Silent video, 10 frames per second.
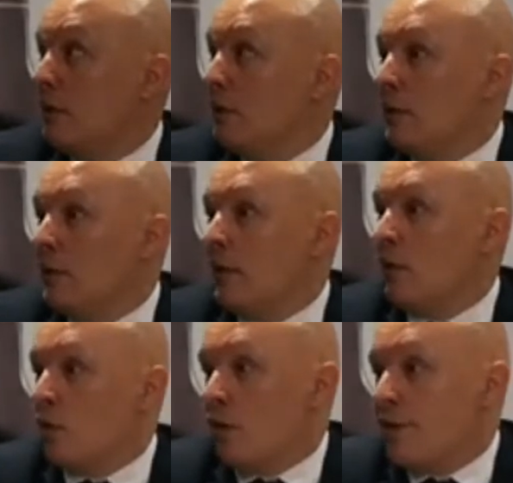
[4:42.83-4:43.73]
y que
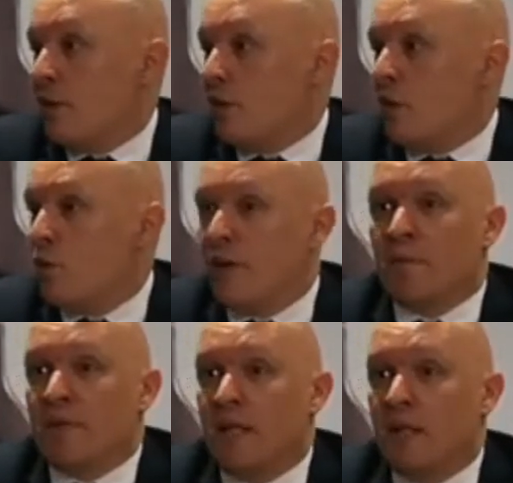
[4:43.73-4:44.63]
conoce cuándo hay que
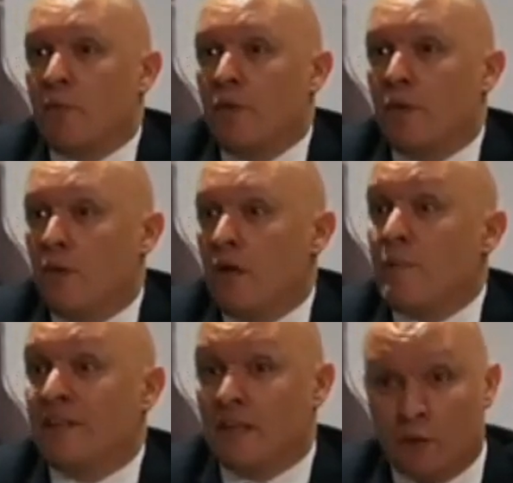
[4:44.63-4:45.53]
apretar y cuándo no, han
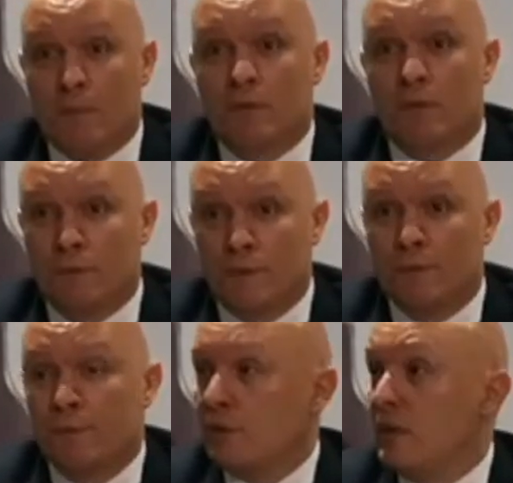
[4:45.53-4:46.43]
apretado los árbitros en momentos
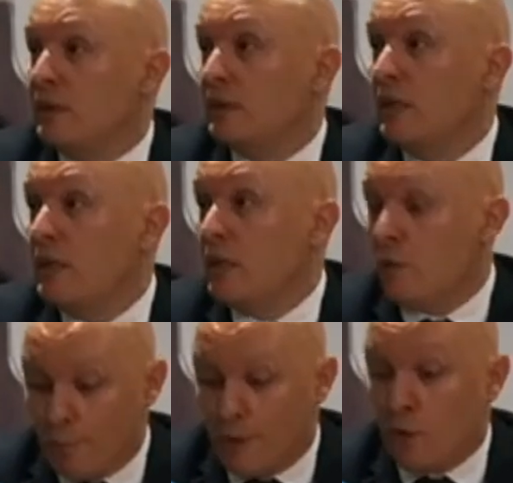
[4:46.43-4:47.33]
importantes,
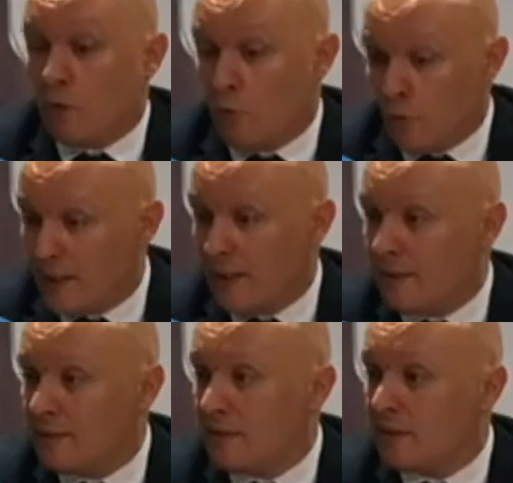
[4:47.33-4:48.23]
pero como dije
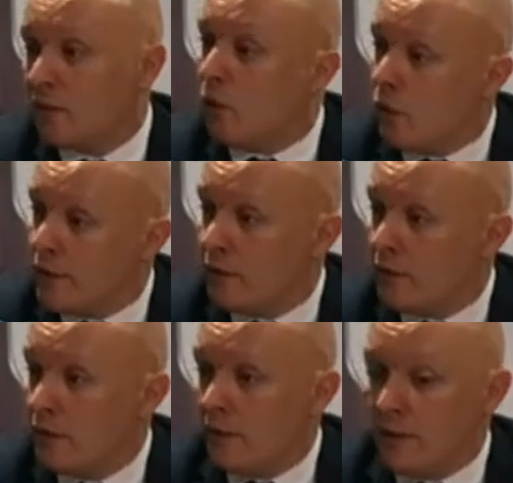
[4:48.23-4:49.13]
antes, hoy
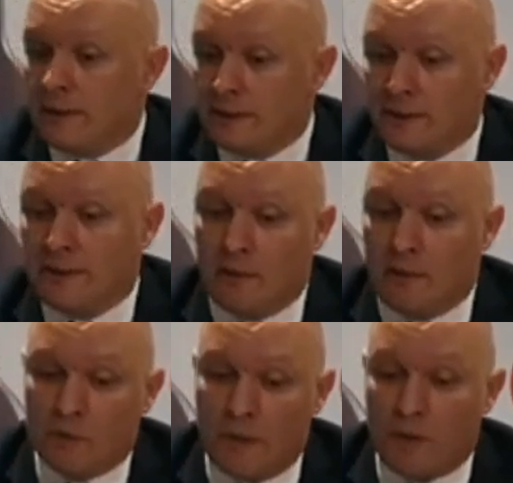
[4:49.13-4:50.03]
eh, sí se ha
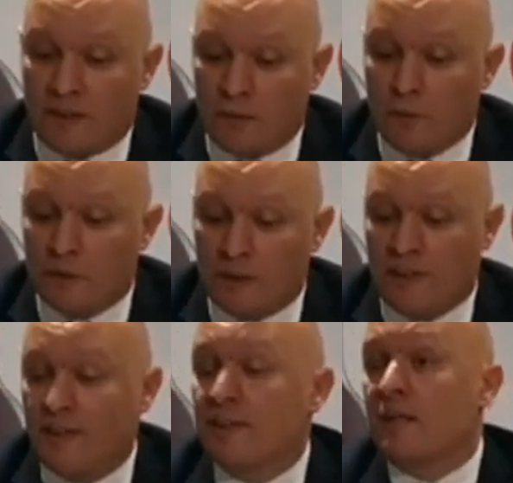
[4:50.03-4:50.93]
demostrado que tenemos esa
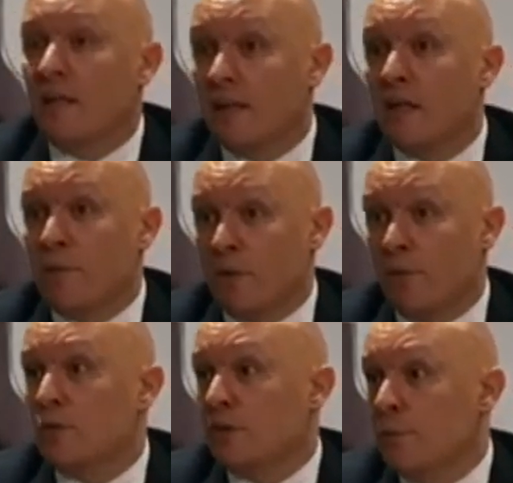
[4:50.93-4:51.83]
cierta calidad para
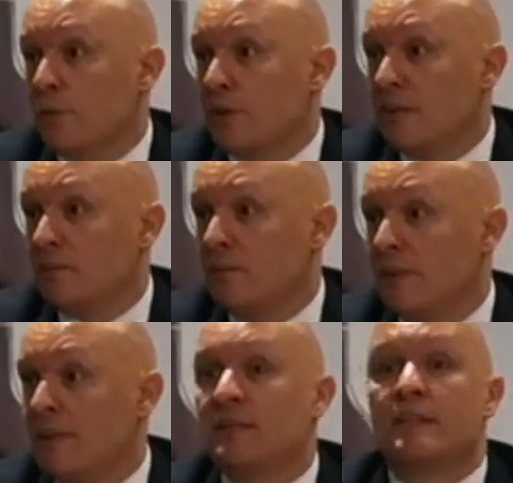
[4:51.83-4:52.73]
momentos importantes,
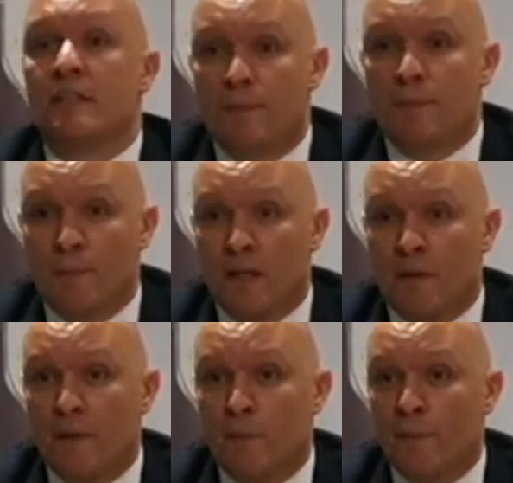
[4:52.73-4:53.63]
meter ese triple para
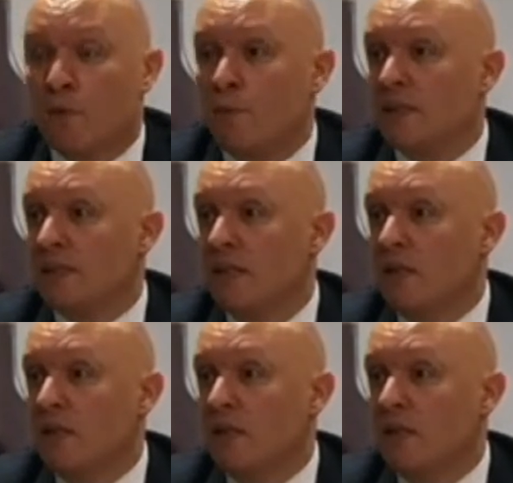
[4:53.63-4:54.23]
abrir un poco más,